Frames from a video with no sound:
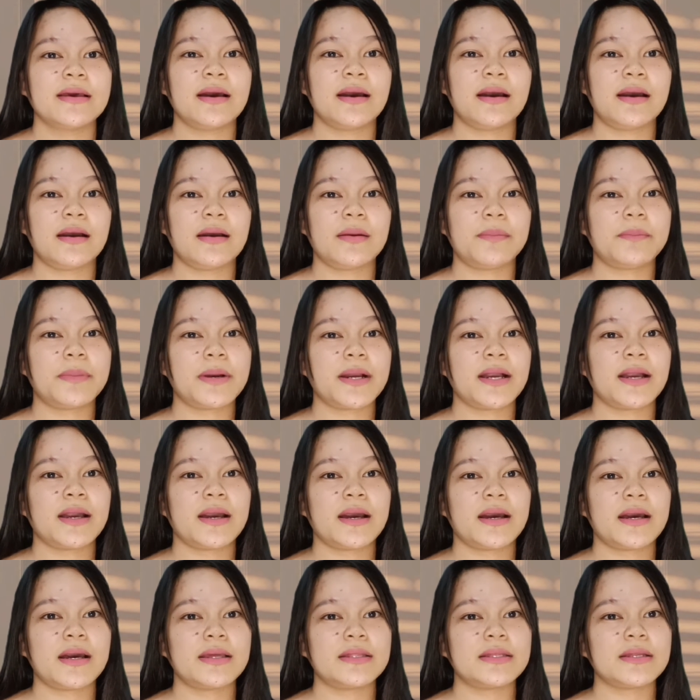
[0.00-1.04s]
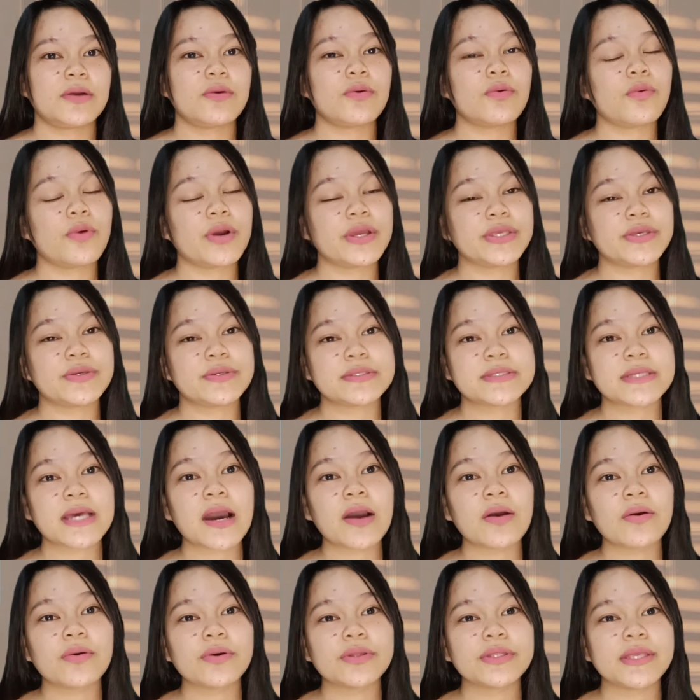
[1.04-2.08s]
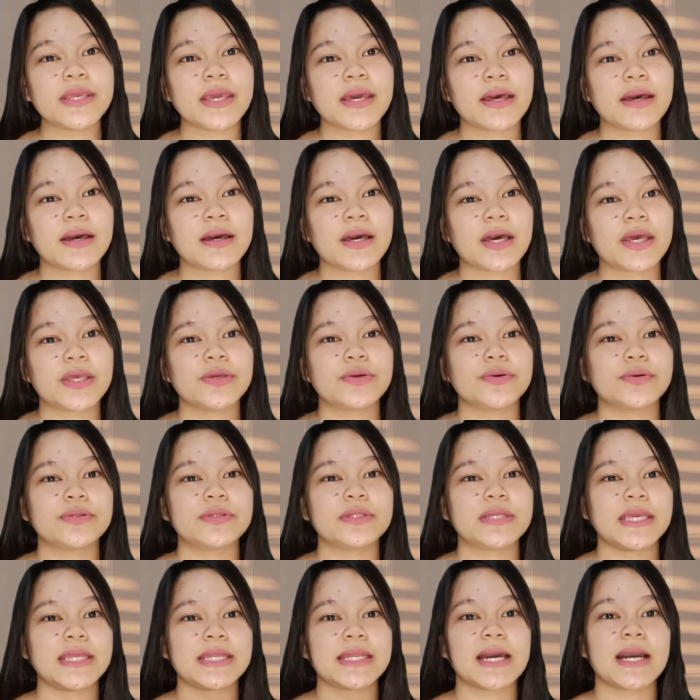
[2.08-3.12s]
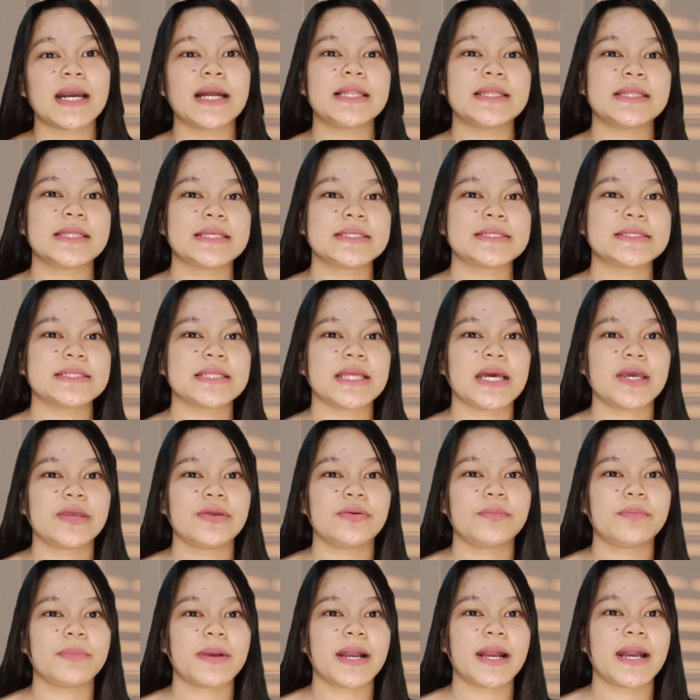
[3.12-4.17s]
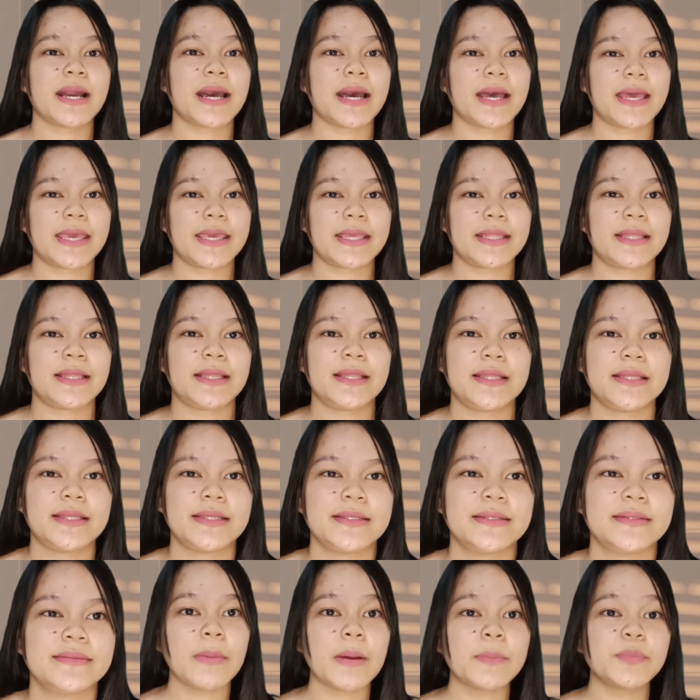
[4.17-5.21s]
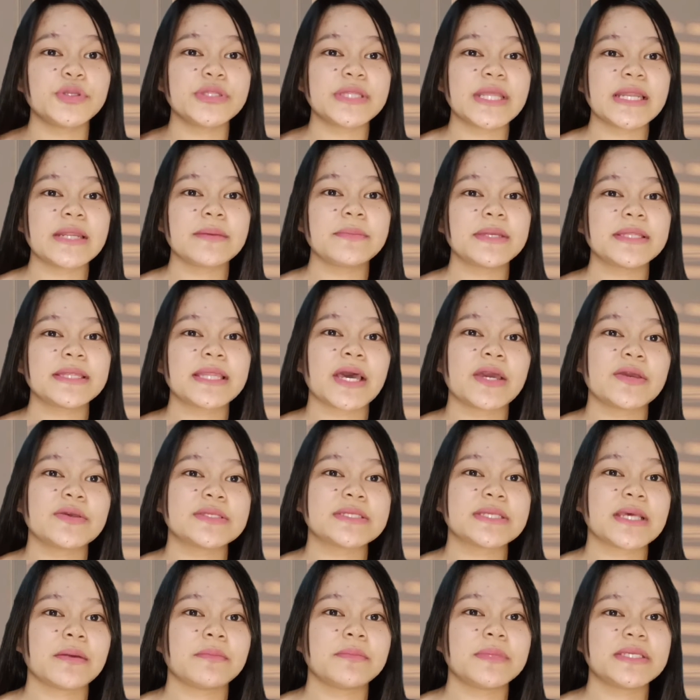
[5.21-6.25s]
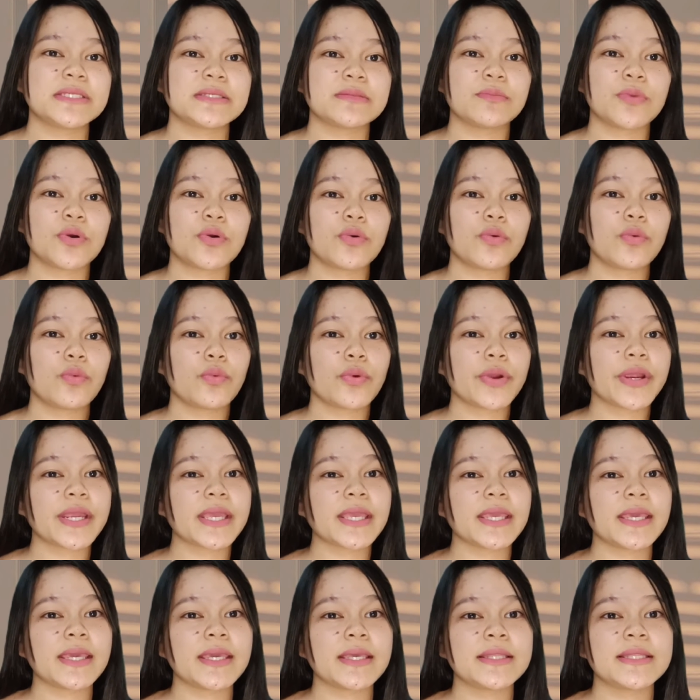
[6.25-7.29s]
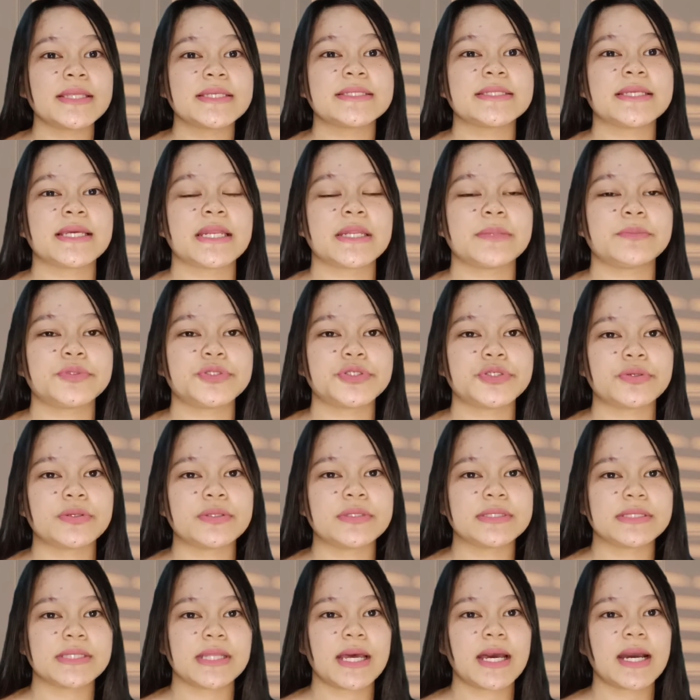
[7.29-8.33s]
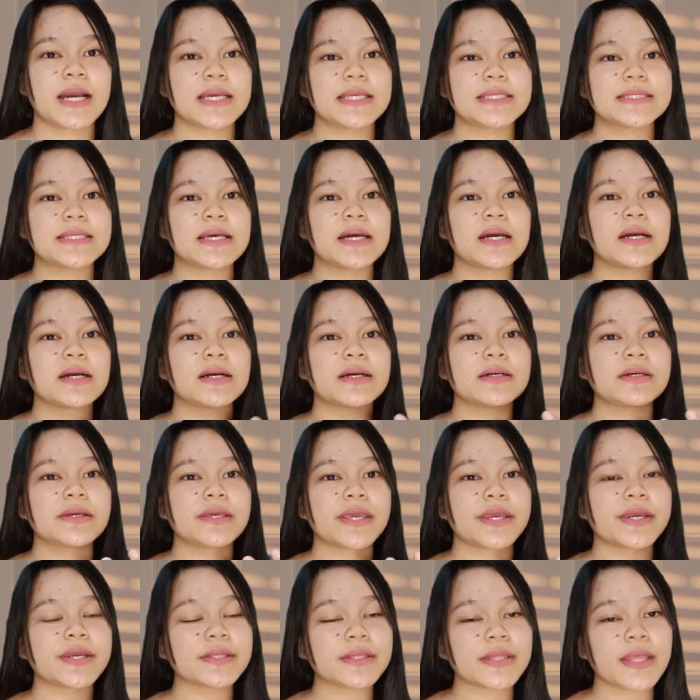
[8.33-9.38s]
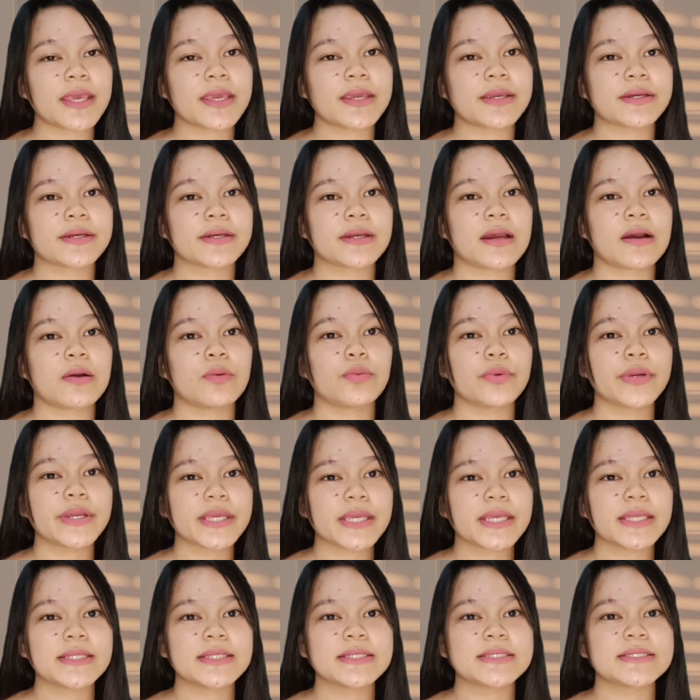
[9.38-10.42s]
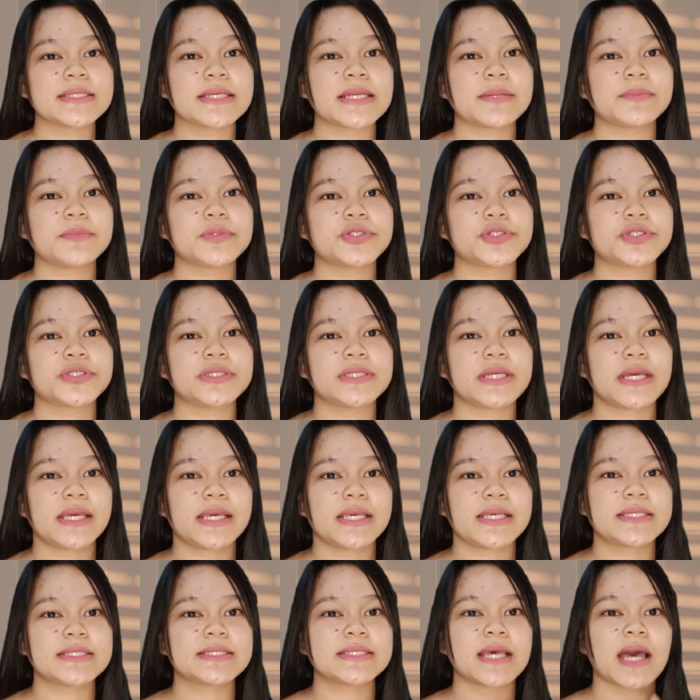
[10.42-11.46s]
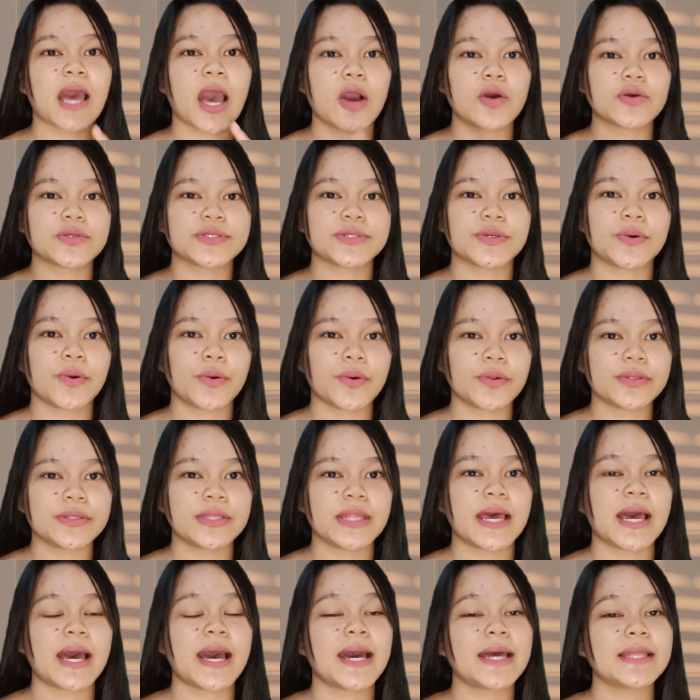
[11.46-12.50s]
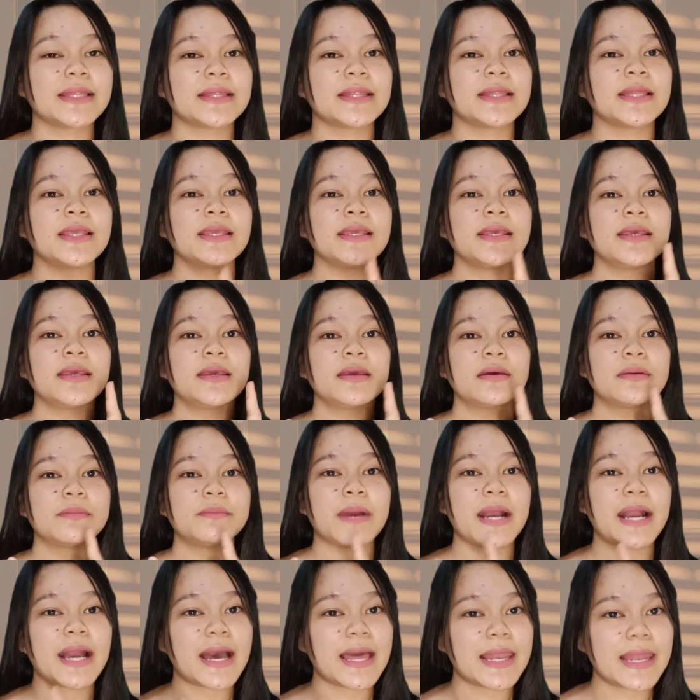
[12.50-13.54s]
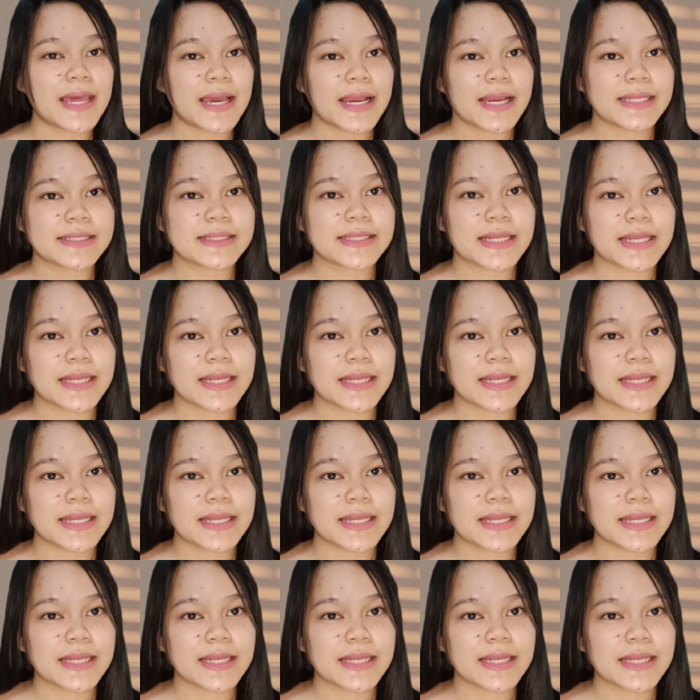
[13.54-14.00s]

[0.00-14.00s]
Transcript: uh, pagka nakukuha niya yung sahod niya, ayun, kinakaltas na yung pagkain. Mapunta naman tayo sa mismong working description. Ang isang caretaker, ang working description niya is household at pag-aalaga